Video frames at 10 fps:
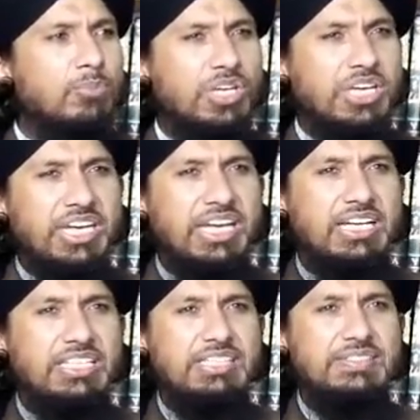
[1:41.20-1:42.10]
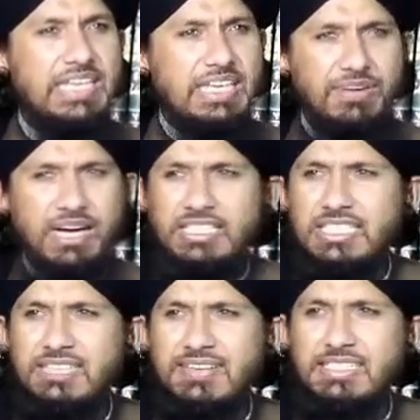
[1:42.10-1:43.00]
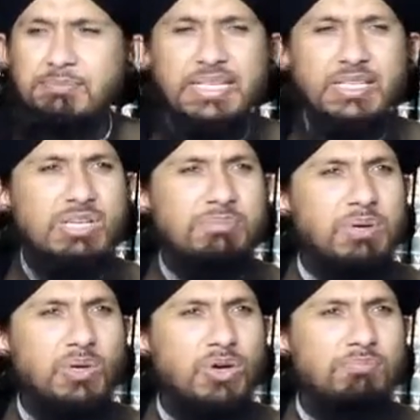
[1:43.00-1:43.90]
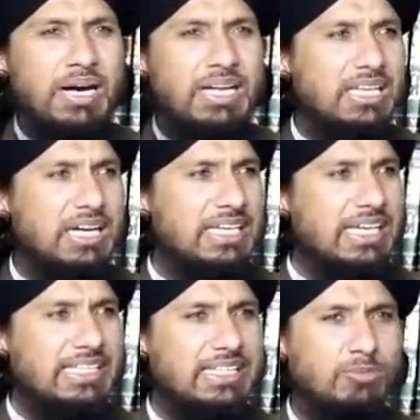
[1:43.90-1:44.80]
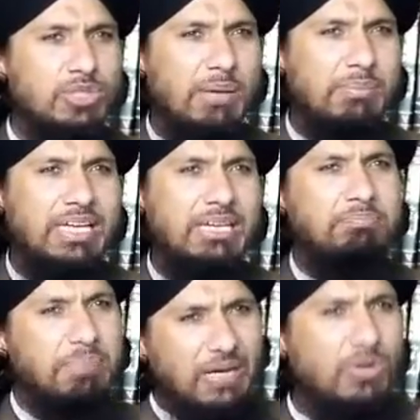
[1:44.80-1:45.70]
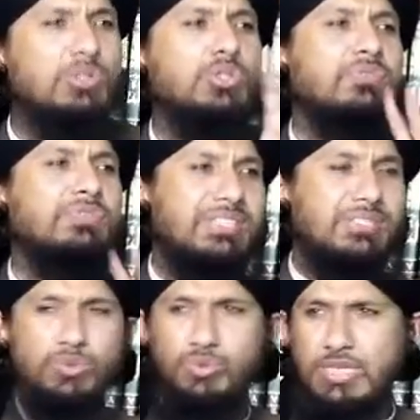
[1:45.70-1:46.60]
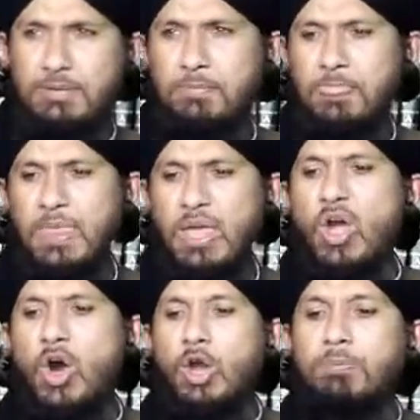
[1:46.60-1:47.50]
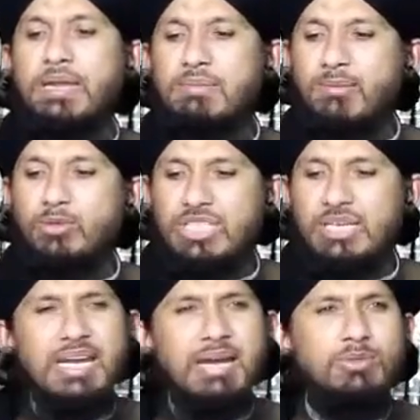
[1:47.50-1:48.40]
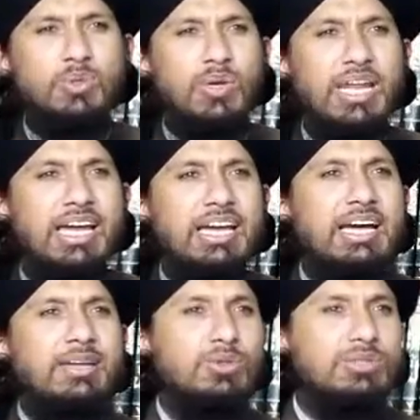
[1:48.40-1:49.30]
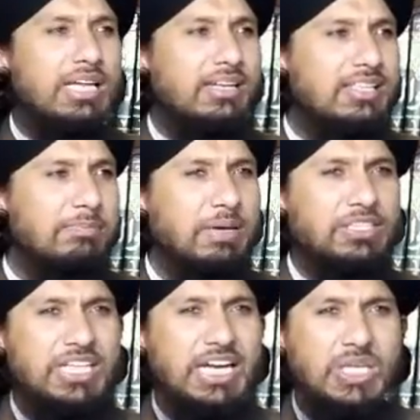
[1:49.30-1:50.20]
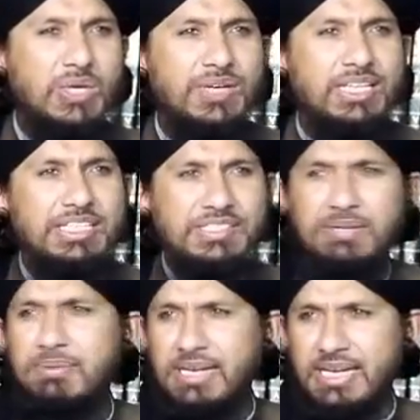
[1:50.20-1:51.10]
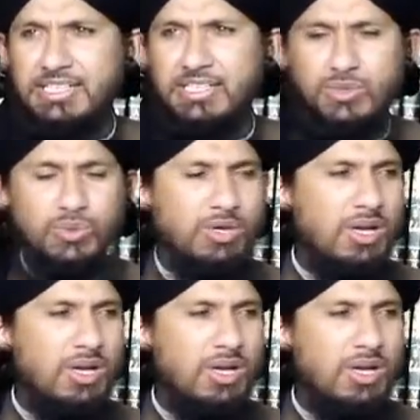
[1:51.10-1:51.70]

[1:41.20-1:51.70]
मुनकरीन हदीस ज़यीफ़ा हदीस की वजह से पैदा हुई ये बिल्कुल बात हकीकत के मुताबिक नहीं बिल्कुल सौ फीसद झूठ है और फिर इमाम मुस्लिम रहमत का नुकता नज़र पेश करते हुए हदीस नंबर नाइनटी टू